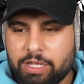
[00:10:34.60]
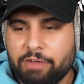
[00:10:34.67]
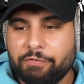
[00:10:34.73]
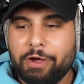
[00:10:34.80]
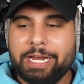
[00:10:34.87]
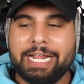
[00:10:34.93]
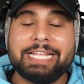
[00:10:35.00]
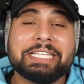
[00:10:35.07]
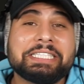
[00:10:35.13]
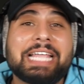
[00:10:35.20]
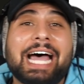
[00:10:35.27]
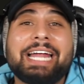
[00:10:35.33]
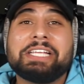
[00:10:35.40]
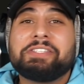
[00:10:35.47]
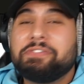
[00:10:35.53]
Okay, Freunde,
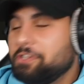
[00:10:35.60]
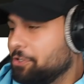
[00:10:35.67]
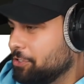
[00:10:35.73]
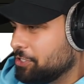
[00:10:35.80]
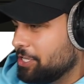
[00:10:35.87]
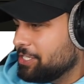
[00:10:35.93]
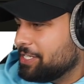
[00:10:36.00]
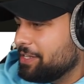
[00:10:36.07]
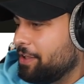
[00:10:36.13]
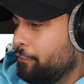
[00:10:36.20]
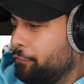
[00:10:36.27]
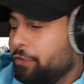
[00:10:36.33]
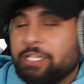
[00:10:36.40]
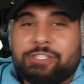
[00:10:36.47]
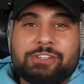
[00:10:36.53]
da das Video sonst
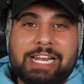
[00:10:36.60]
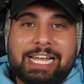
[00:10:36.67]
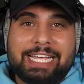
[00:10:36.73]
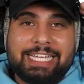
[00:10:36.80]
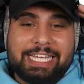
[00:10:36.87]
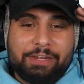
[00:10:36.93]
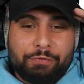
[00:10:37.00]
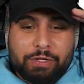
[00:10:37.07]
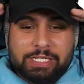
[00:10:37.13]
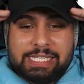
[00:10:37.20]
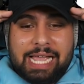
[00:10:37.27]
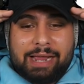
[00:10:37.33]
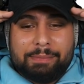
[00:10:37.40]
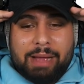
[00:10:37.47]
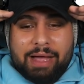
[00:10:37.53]
viel zu lange geht, würde ich
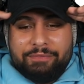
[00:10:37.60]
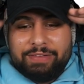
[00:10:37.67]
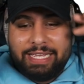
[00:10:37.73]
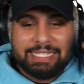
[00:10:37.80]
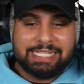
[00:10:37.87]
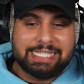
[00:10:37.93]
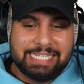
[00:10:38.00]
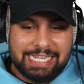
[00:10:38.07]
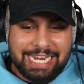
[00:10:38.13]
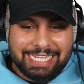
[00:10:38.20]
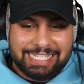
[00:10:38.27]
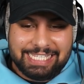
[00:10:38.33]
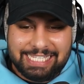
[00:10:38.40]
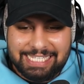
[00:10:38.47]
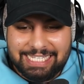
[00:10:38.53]
sagen, machen wir jetzt die
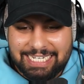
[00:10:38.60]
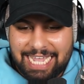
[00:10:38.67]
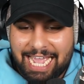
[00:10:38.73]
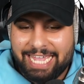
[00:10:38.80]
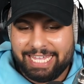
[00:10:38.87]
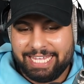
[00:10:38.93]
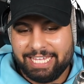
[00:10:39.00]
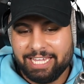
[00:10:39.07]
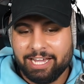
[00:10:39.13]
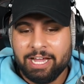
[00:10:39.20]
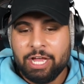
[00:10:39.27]
letzten drei hier.